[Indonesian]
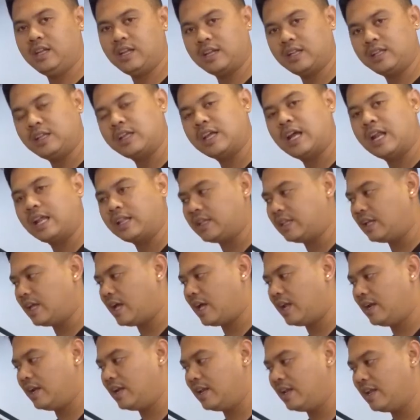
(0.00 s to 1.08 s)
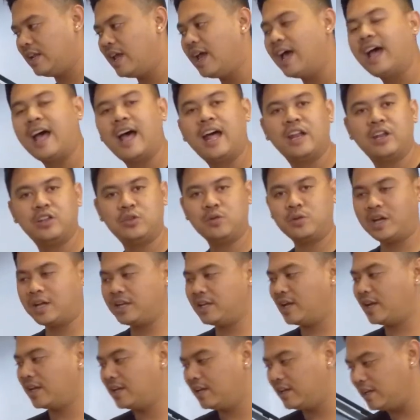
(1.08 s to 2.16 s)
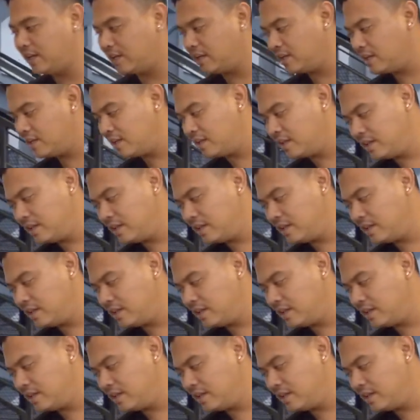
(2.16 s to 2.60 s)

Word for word: Ini ketika latihan. Ada juga nih yang ini nih.